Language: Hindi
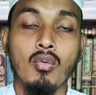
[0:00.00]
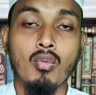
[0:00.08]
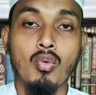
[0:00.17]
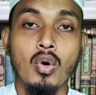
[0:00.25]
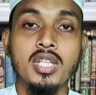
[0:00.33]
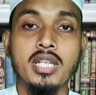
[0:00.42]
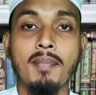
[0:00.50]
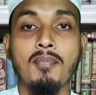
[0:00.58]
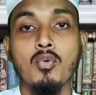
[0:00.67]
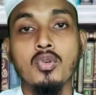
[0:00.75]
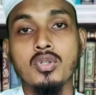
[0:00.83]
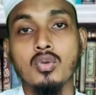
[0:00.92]
वो
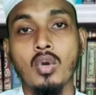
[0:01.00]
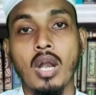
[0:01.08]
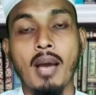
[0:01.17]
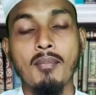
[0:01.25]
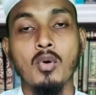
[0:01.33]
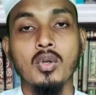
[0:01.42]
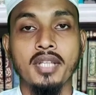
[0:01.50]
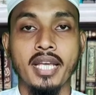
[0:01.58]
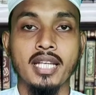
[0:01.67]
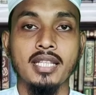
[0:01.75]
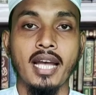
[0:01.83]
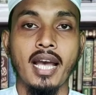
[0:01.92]
जब उस गुलाम को
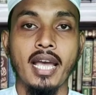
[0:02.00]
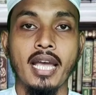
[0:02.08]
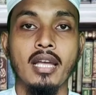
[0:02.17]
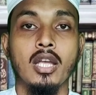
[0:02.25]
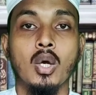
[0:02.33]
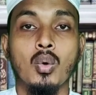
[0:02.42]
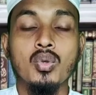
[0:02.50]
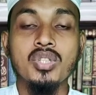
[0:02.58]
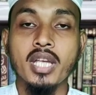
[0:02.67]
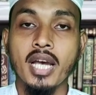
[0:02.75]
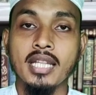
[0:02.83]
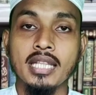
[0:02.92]
देखता है
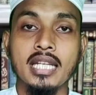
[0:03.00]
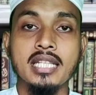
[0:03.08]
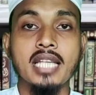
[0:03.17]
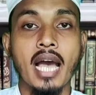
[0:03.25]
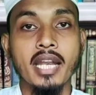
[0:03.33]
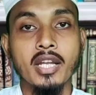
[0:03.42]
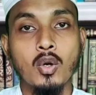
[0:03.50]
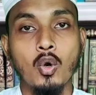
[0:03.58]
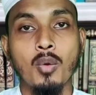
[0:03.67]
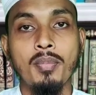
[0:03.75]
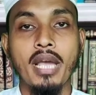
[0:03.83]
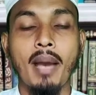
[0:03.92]
उसके अंदर सारी
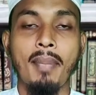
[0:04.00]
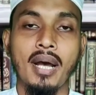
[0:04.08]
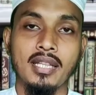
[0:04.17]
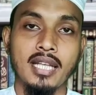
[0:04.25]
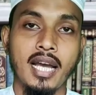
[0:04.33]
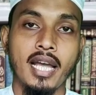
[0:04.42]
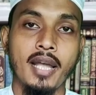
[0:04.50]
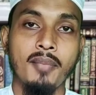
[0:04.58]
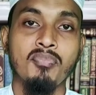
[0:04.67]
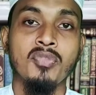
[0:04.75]
खूबियाँ पाता है